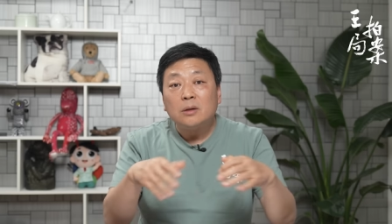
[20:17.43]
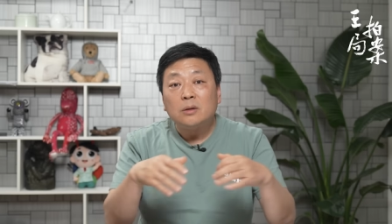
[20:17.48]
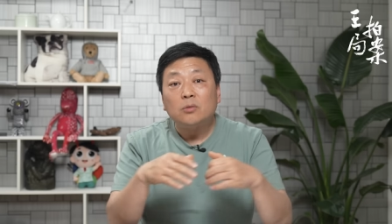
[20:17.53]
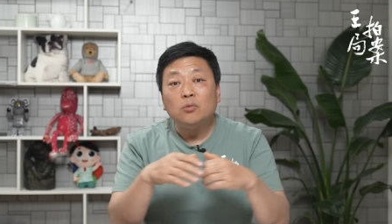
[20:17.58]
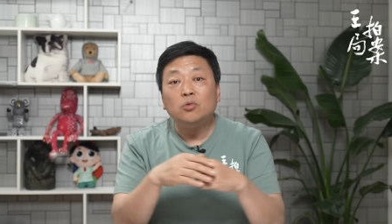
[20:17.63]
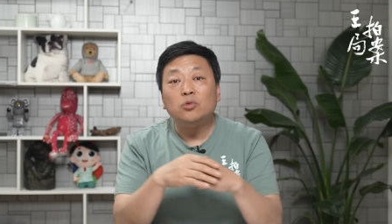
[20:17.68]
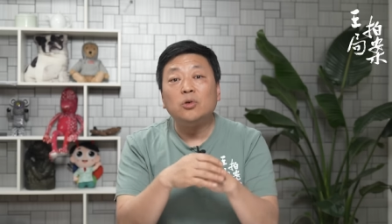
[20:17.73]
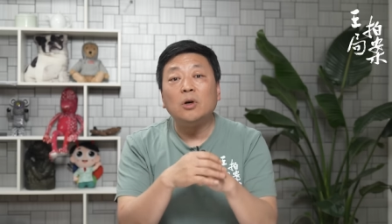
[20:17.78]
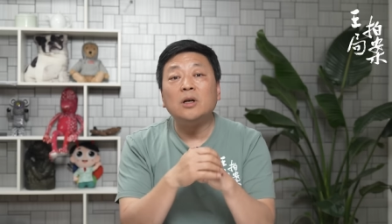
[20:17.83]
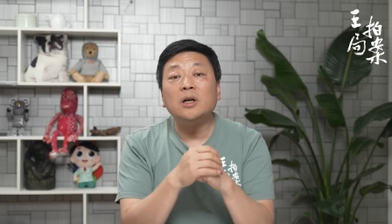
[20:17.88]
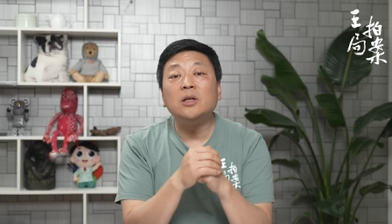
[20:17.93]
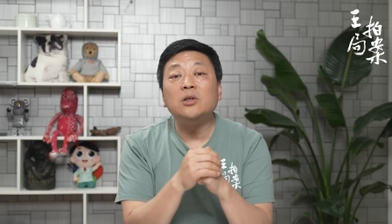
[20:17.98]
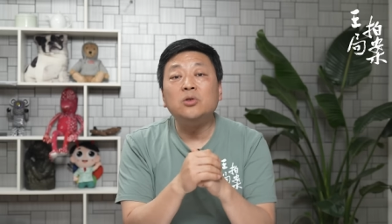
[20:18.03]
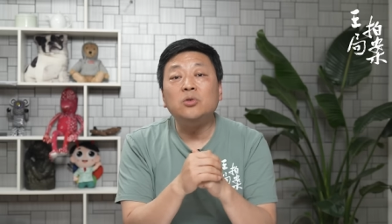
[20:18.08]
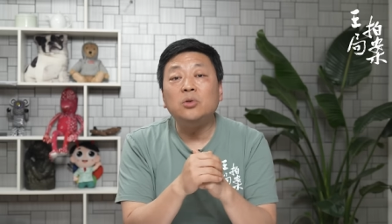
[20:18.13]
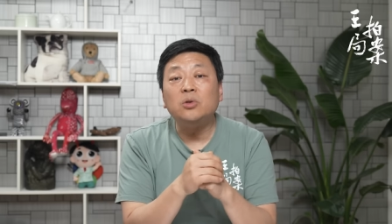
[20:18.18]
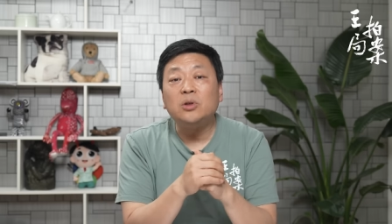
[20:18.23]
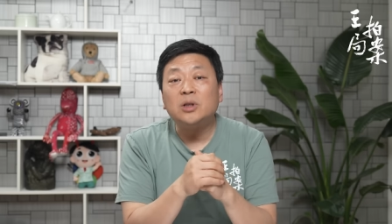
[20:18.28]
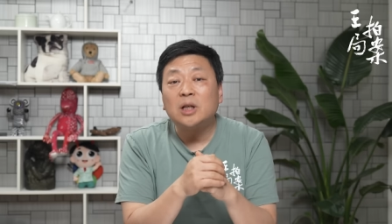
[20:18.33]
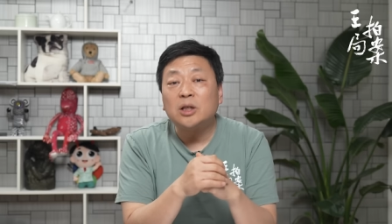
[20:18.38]
武装根据
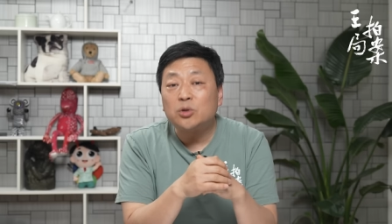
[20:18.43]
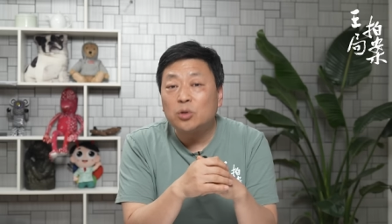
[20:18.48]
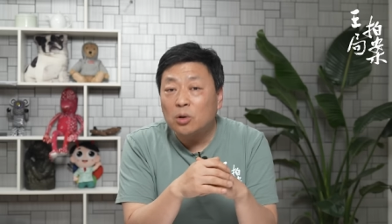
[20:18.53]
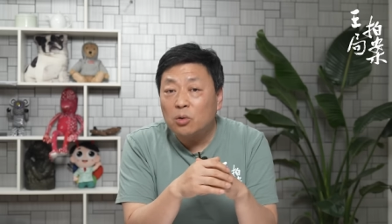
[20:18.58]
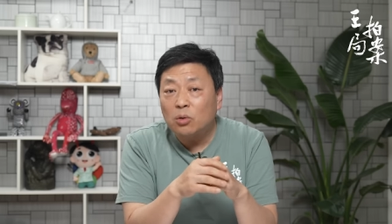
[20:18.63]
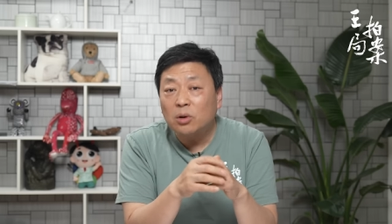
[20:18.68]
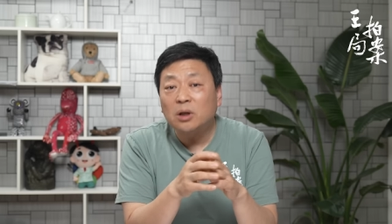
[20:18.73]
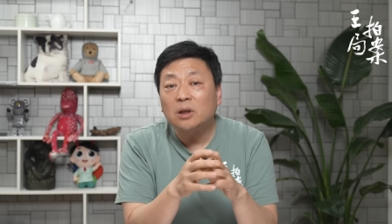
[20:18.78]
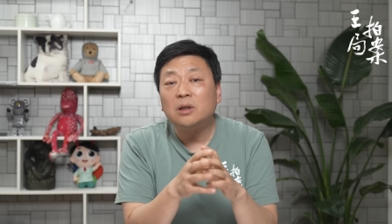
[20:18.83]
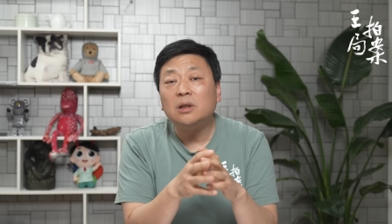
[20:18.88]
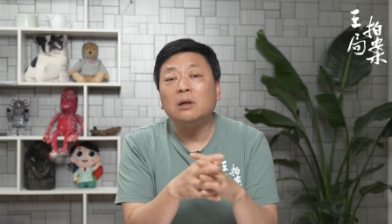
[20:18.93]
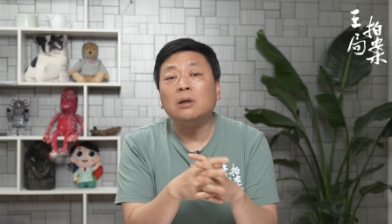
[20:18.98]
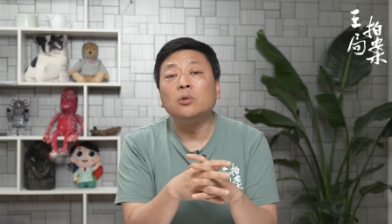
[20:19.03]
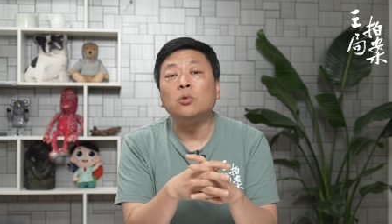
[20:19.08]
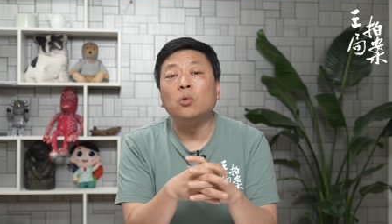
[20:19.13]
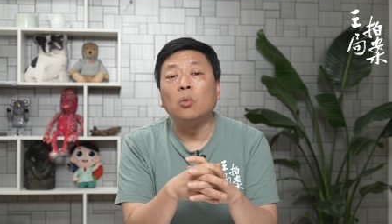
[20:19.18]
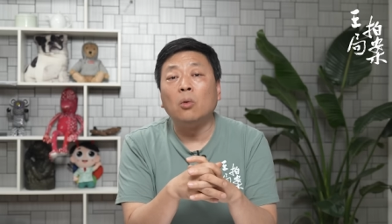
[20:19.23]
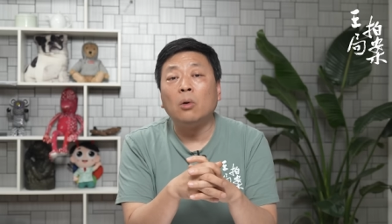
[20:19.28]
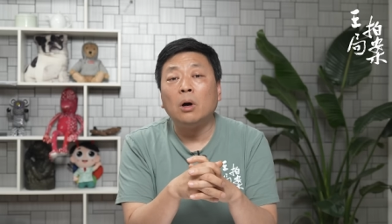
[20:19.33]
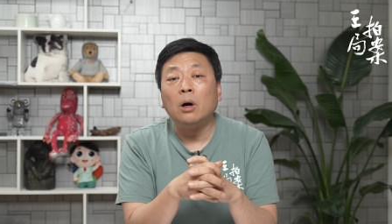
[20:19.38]
地，在全国各地很
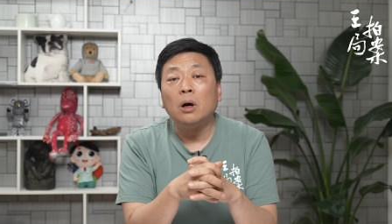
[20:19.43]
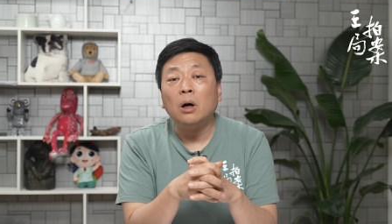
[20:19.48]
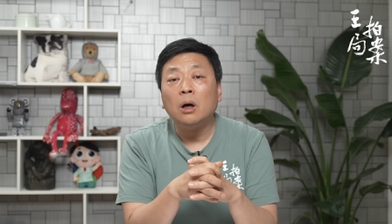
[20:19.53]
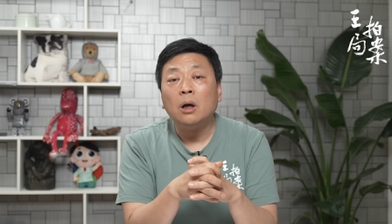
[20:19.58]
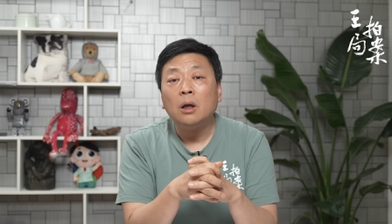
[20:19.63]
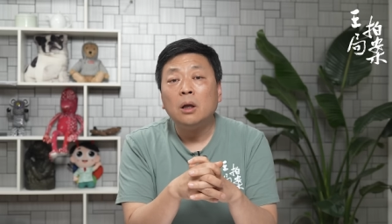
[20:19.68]
多，